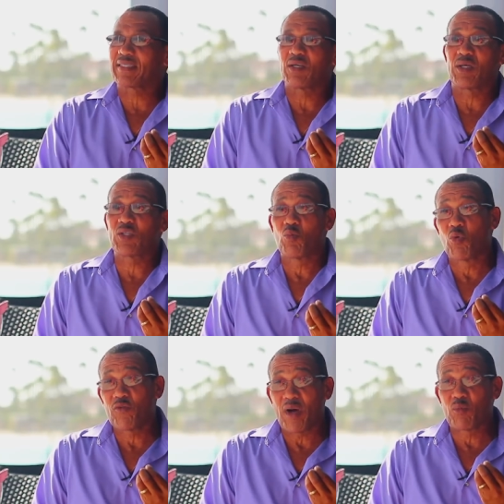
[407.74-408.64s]
se hizo
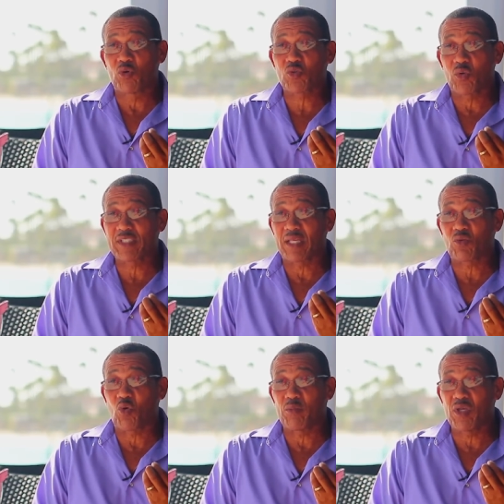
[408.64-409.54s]
muy famoso en
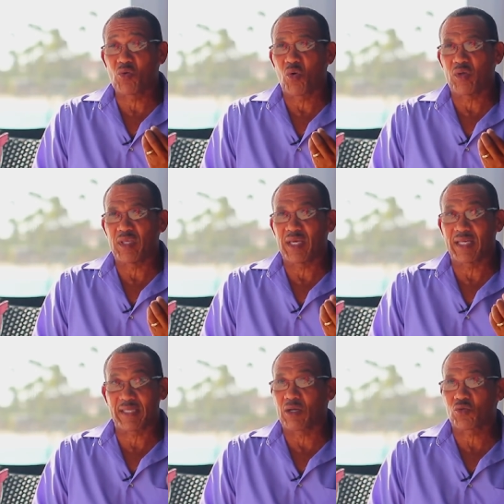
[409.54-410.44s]
Santo Domingo y en
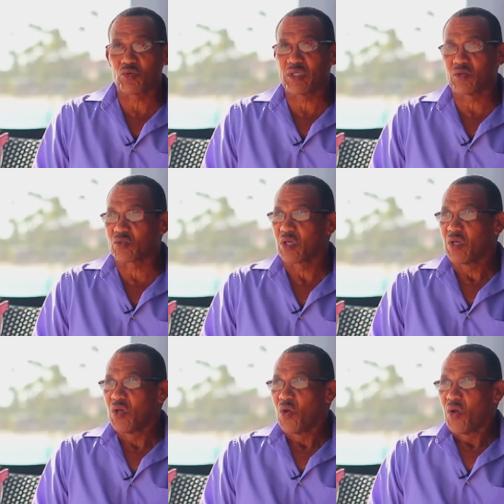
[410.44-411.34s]
Estados Unidos.
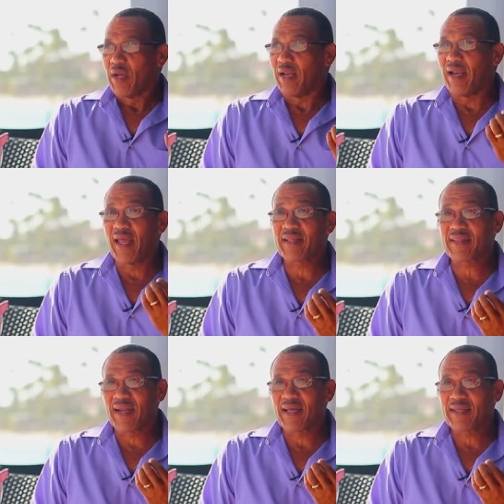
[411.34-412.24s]

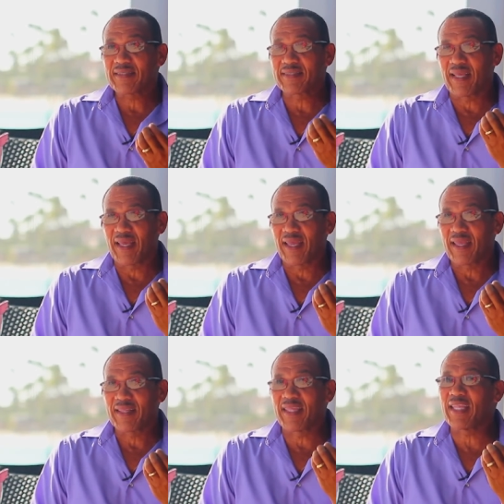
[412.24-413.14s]
Letra de
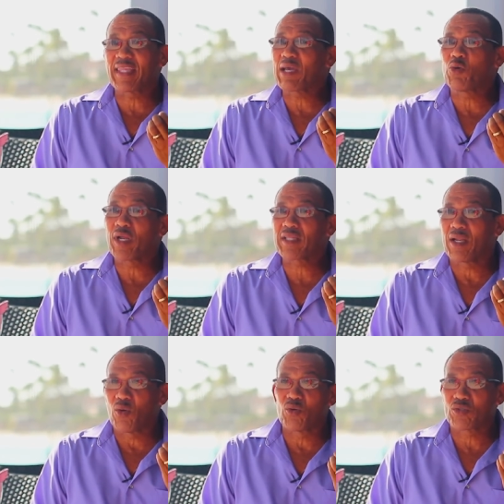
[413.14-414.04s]
Tite Cureta
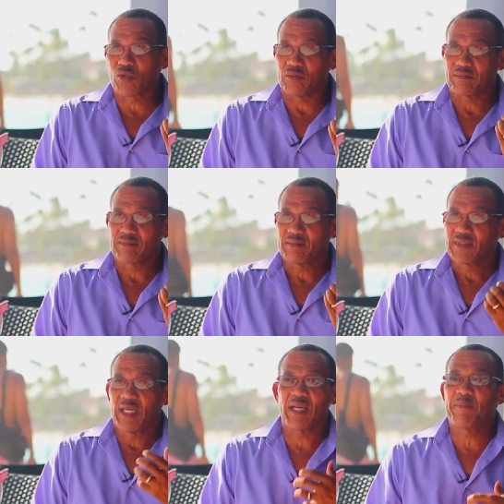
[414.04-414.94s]
Alonso.
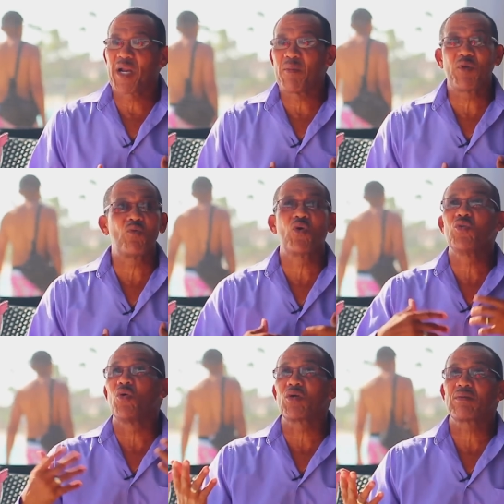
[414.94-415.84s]
Era para mí un
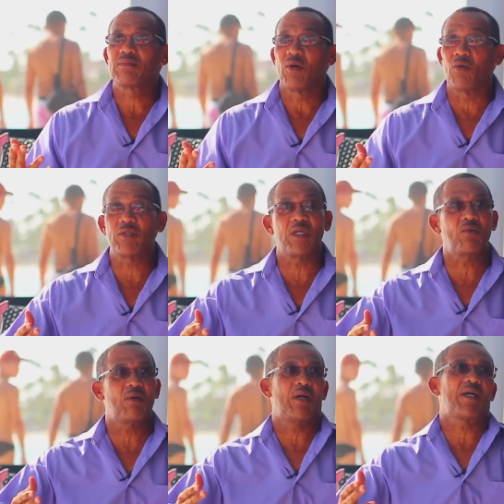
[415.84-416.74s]
honor, Hoy oh,
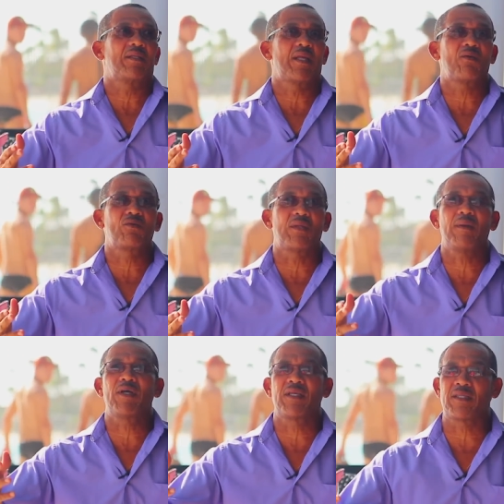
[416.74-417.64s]
llego a cantar un
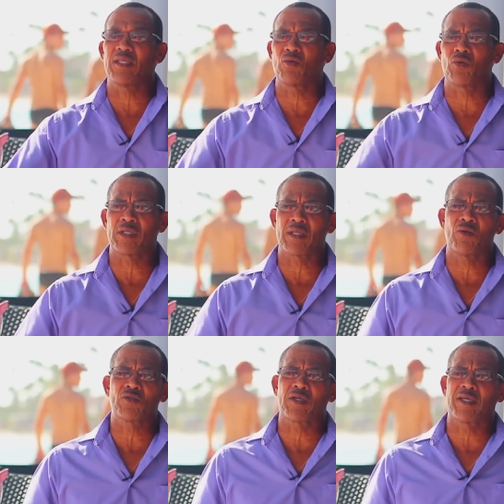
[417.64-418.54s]
tema de Tite Cureta
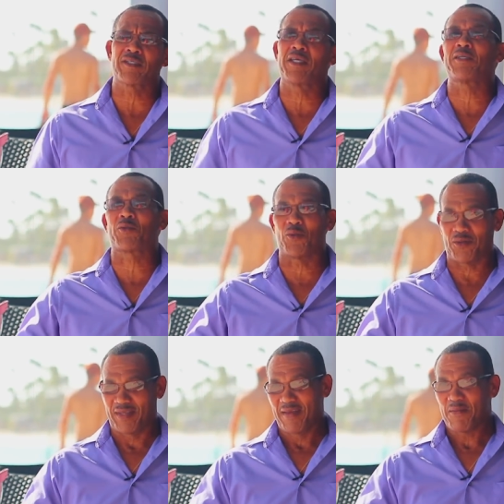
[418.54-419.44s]
Alonso, ¿qué es esto?
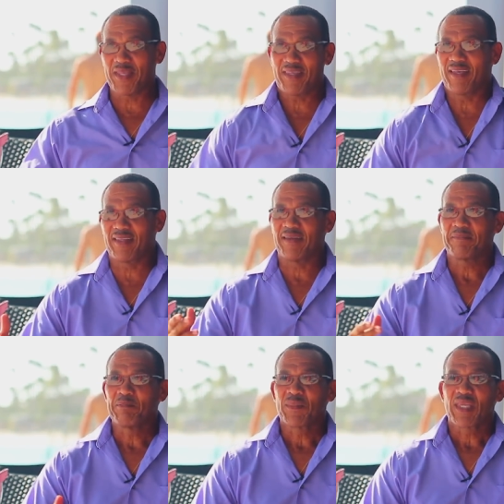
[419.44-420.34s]
¿Me entiendes?
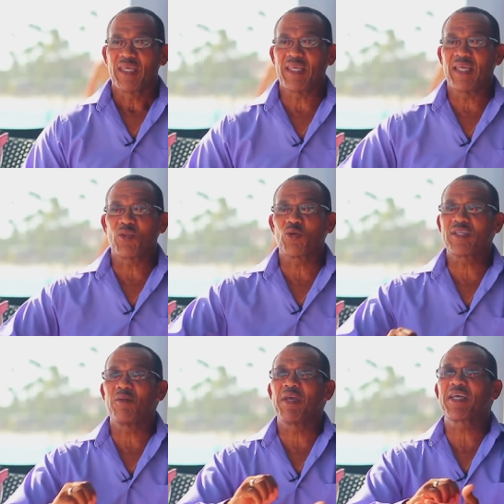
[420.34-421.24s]
Y
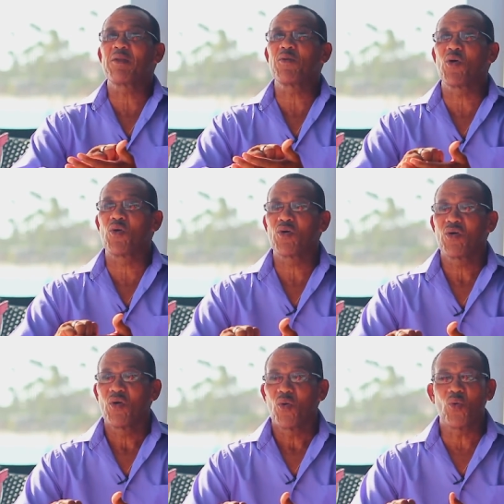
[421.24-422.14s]
entonces él me escribió
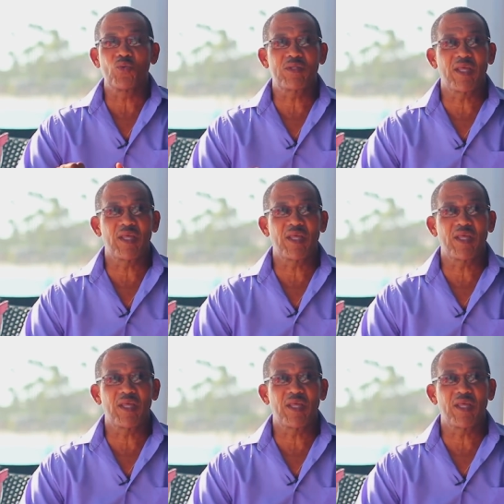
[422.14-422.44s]
un